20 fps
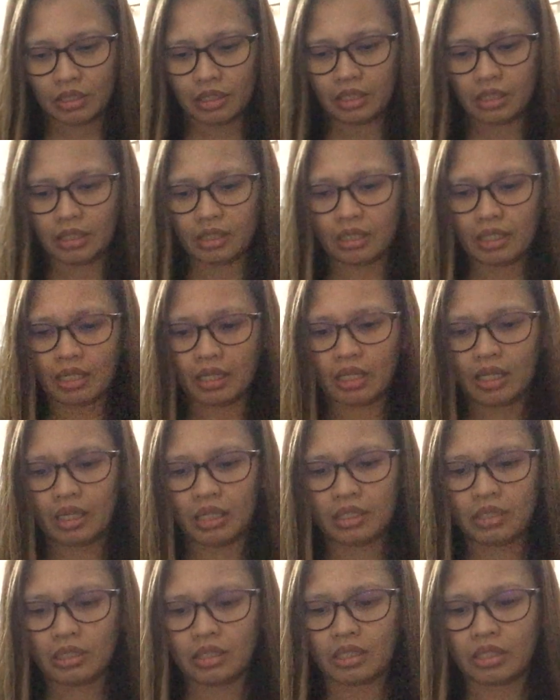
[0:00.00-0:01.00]
isa
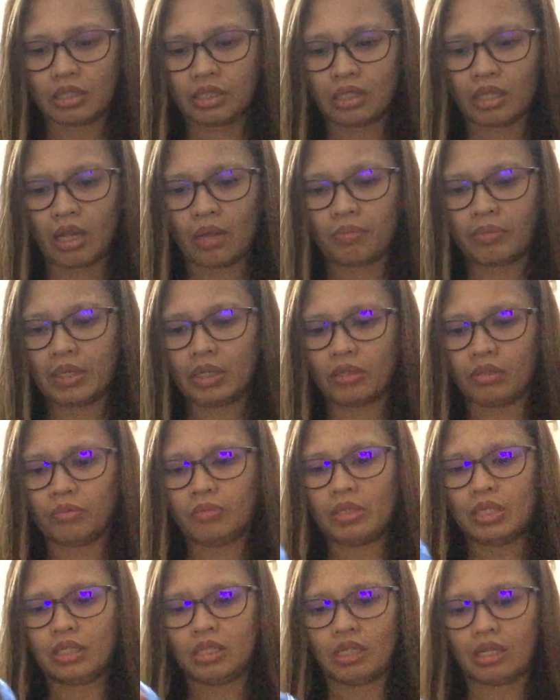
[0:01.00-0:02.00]
sa Shopee ko
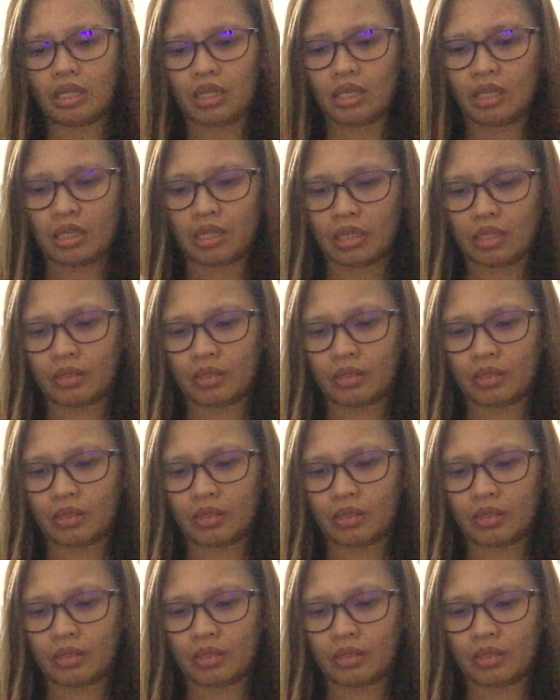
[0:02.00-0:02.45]
binili.